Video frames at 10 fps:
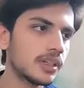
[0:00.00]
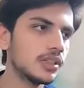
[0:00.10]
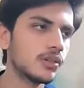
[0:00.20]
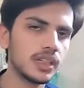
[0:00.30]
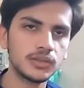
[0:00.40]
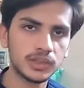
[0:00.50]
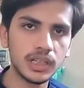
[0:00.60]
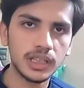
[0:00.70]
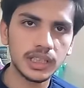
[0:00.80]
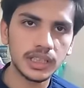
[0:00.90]
सबके लिए ऑनलाइन जो
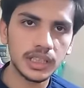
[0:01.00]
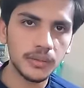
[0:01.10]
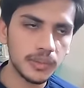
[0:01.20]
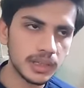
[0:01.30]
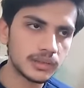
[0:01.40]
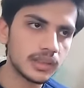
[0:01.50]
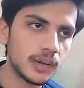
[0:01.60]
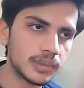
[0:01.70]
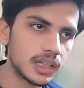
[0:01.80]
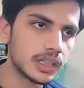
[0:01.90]
चलाना चलाते हैं मेरे से
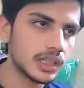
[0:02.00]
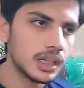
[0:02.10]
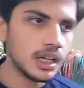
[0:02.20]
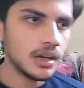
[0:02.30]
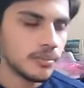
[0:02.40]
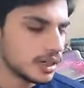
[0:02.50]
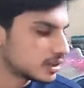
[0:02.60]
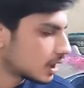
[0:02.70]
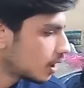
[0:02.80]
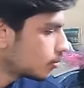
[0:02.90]
रब्ता करें अच्छा। मैं
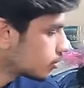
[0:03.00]
इंशाल्लाह